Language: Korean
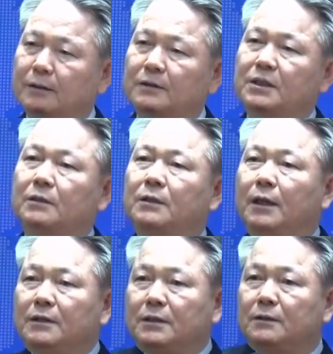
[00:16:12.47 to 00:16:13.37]

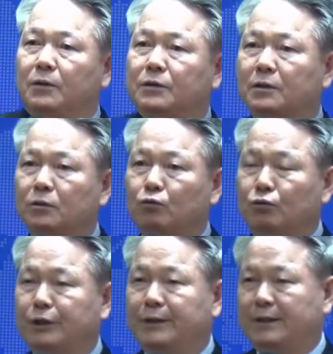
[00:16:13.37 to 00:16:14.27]
징계하시는 것은
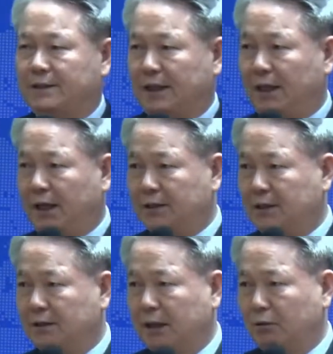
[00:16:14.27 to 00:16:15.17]
우리를
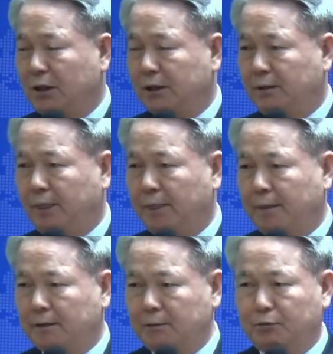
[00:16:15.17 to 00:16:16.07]
사랑하신다고 하는
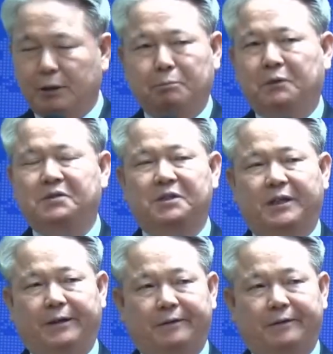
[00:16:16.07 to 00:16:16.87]
그분의 표시예요.